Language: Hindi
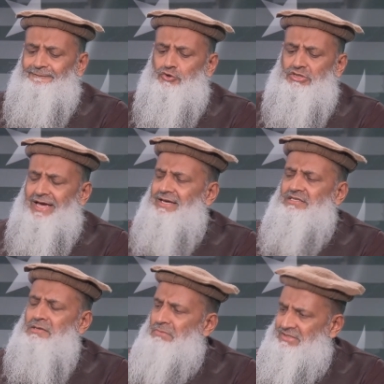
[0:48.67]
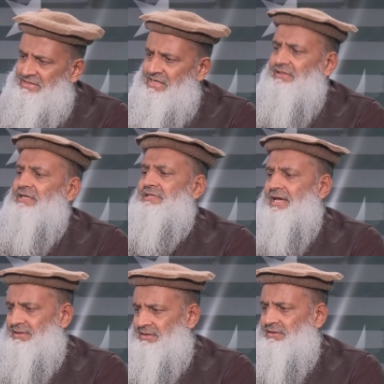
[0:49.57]
वो चाहे किसी मसलहत के
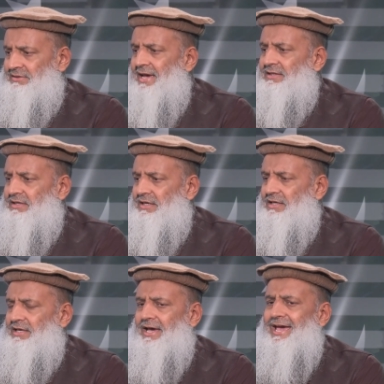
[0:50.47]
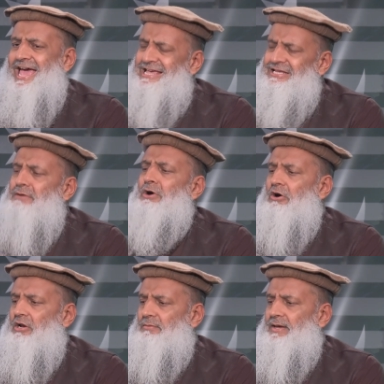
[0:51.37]
तहत तहत कही है ऐसे
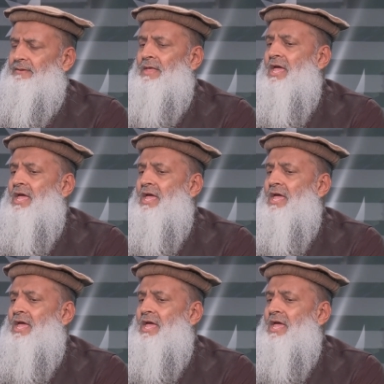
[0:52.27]
माहौल में